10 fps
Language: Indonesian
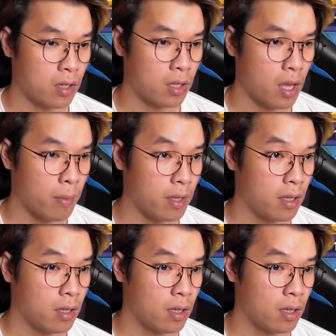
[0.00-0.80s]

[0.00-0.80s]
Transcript: Ini apa nih?